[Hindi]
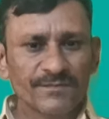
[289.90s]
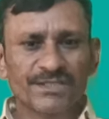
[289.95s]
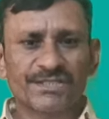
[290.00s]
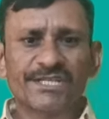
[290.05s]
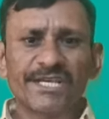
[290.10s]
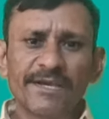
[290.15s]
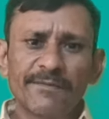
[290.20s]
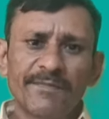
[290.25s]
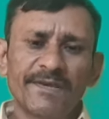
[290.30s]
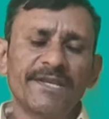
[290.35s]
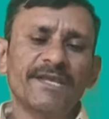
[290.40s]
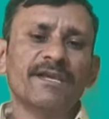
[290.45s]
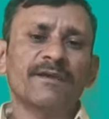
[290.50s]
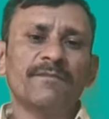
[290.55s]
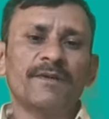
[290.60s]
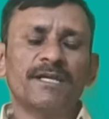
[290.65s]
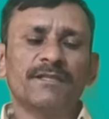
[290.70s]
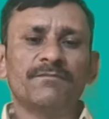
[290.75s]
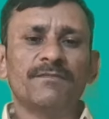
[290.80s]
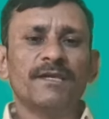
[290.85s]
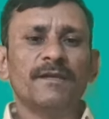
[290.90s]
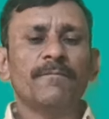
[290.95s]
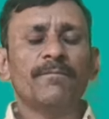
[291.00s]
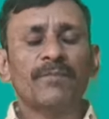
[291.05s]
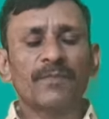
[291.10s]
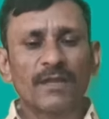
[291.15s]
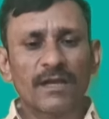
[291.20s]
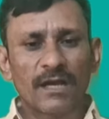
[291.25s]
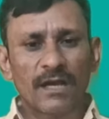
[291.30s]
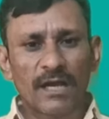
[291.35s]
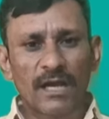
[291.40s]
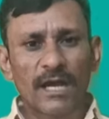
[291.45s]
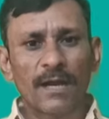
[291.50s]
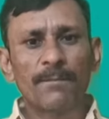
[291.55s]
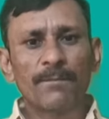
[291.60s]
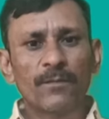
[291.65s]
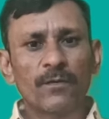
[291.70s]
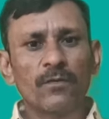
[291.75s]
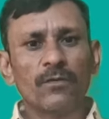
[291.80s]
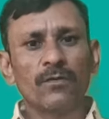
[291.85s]
छह महीने के बाद में
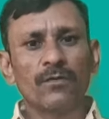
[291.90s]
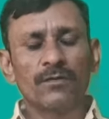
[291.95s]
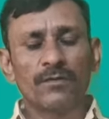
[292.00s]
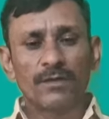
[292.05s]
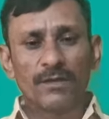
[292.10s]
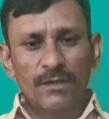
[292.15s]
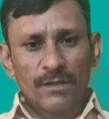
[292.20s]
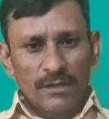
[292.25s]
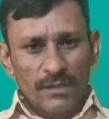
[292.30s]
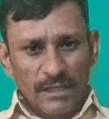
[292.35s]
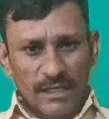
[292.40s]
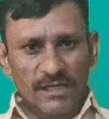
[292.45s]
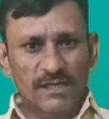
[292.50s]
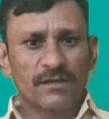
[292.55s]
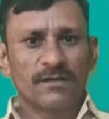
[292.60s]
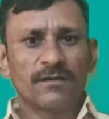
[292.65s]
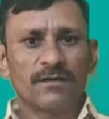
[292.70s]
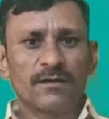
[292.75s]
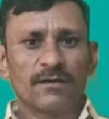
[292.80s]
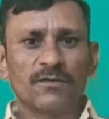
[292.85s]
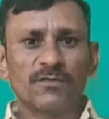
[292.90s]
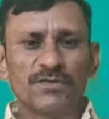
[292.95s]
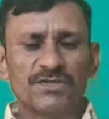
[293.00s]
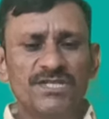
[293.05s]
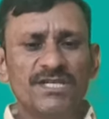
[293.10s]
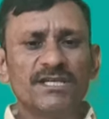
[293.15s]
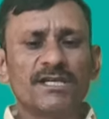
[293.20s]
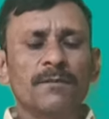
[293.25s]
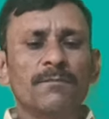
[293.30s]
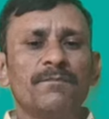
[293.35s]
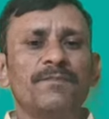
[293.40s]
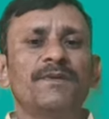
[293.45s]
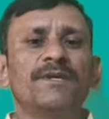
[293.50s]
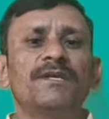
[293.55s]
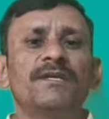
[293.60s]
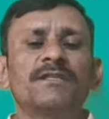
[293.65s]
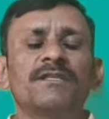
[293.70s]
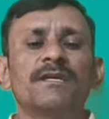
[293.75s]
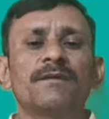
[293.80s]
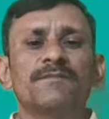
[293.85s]
आपको एक उसी कंपनी
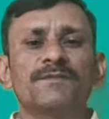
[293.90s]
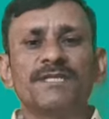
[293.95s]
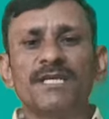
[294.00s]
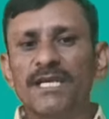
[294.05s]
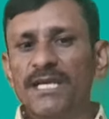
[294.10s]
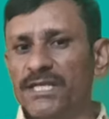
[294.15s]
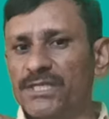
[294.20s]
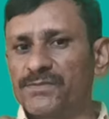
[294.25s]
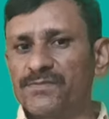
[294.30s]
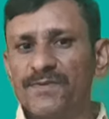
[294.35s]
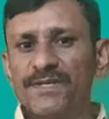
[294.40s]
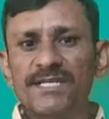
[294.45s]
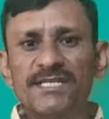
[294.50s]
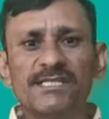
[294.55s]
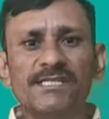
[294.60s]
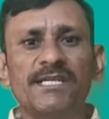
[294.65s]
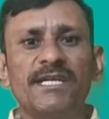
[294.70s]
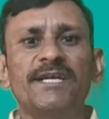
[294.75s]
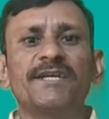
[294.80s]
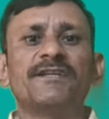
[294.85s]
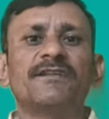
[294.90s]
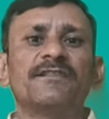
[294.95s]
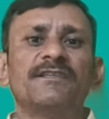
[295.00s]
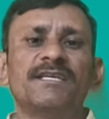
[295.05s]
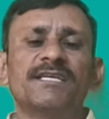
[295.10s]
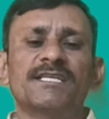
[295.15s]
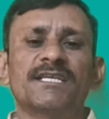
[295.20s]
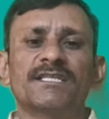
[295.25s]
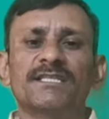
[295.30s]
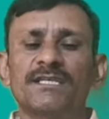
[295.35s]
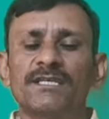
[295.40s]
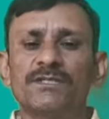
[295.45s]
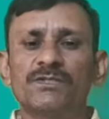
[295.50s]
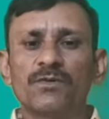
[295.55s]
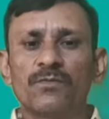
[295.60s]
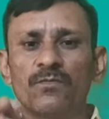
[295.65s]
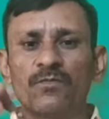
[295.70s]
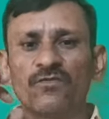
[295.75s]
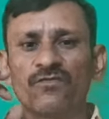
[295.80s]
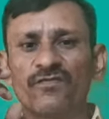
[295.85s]
की तरफ से एक्सपीरियंस लेटर दिया जाता है
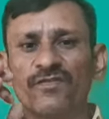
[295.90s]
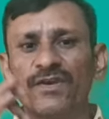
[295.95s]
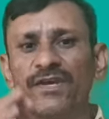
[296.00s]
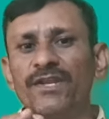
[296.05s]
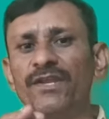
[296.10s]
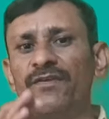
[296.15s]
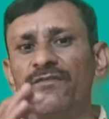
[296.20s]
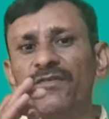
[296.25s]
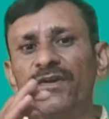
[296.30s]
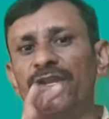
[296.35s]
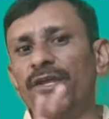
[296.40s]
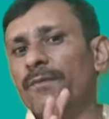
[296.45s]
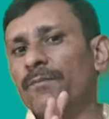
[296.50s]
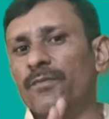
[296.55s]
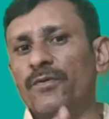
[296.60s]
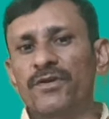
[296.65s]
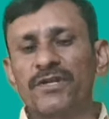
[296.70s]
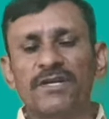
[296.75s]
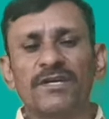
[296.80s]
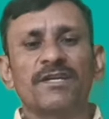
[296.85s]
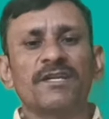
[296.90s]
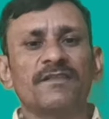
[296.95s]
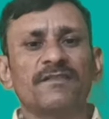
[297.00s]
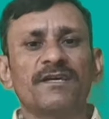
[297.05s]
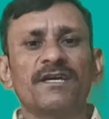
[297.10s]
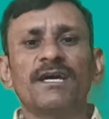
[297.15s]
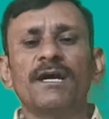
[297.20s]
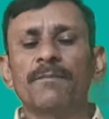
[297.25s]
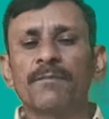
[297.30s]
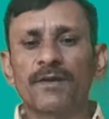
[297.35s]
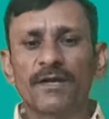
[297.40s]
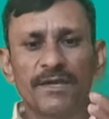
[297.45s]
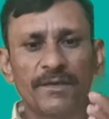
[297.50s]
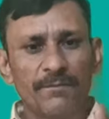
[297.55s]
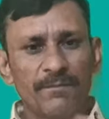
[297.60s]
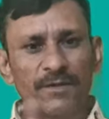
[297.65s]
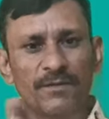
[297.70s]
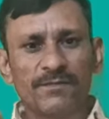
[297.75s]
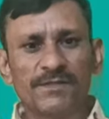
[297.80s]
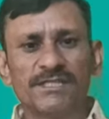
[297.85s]
जो वेरी वेरी इंपॉर्टेंट रहता है आप
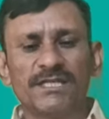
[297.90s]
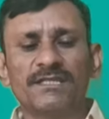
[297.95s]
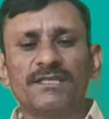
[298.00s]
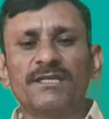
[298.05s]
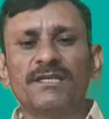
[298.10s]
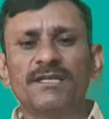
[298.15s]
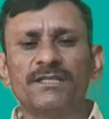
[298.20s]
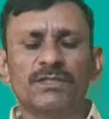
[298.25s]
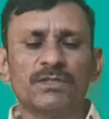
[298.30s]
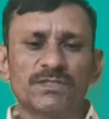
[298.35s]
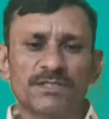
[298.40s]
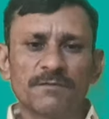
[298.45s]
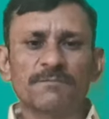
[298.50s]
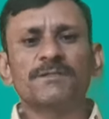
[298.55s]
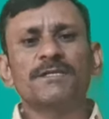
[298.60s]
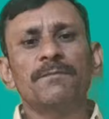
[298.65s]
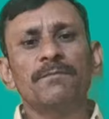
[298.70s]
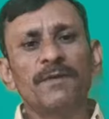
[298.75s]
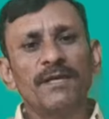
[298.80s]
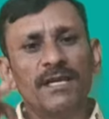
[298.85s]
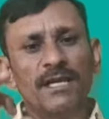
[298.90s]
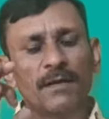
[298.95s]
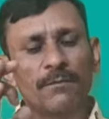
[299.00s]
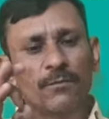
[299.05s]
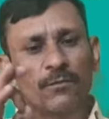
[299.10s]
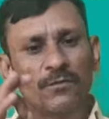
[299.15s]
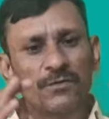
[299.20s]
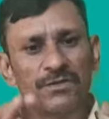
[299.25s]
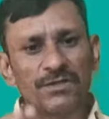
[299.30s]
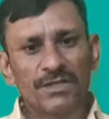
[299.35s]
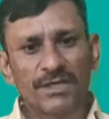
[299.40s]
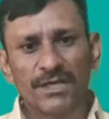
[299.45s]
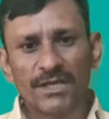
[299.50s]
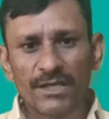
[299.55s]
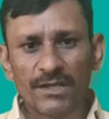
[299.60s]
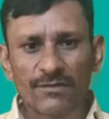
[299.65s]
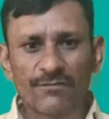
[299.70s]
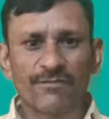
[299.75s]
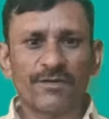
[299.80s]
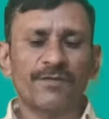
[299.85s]
कहीं पर भी जाते हैं ना तो सबसे पहले आपको यही
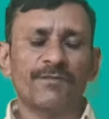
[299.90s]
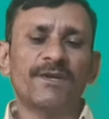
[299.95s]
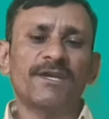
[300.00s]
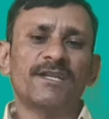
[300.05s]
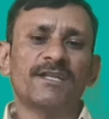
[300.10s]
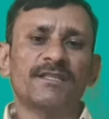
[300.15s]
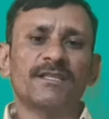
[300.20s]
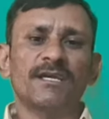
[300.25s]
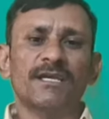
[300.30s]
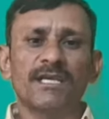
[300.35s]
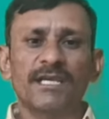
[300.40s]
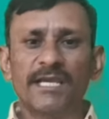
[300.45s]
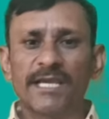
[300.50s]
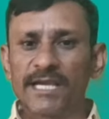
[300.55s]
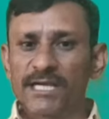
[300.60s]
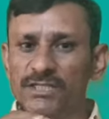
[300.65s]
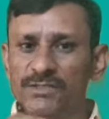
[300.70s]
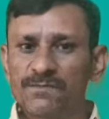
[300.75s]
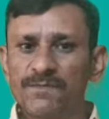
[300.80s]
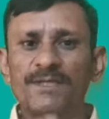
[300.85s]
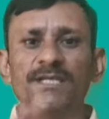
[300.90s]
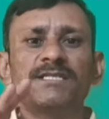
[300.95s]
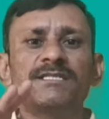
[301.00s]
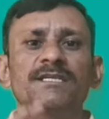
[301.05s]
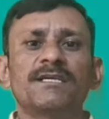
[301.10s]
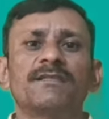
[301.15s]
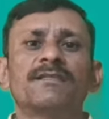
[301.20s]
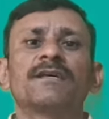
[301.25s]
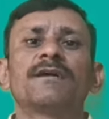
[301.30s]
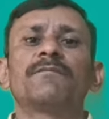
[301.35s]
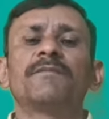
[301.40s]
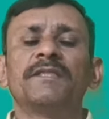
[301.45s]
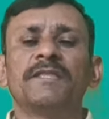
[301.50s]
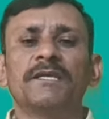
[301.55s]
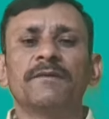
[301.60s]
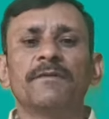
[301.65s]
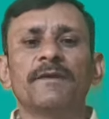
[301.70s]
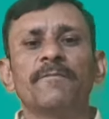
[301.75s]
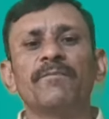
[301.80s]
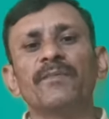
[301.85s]
रिक्वायरमेंट रहता है कि एक्सपीरियंस कितना
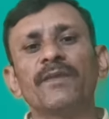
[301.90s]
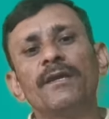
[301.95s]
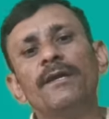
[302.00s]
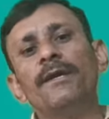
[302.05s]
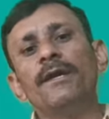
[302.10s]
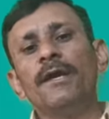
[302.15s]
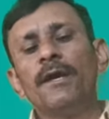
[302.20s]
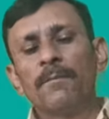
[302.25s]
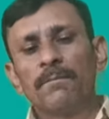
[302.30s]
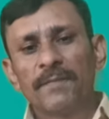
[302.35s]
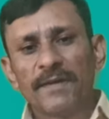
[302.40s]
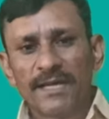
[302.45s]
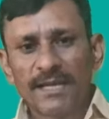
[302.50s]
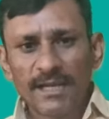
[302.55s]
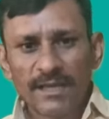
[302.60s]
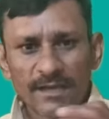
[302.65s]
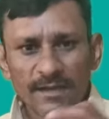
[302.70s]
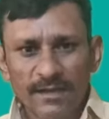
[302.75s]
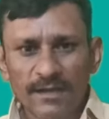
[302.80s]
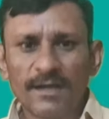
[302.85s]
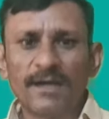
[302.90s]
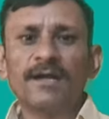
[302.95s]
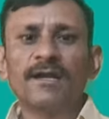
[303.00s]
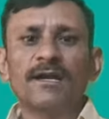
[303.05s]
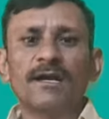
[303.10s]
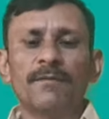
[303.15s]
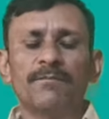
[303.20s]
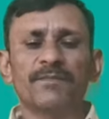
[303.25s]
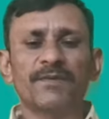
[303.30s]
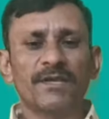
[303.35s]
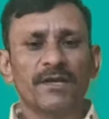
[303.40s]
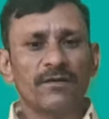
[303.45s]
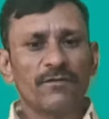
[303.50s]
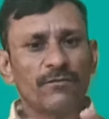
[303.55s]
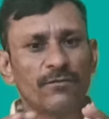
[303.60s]
बंदे में पहले कहाँ काम किया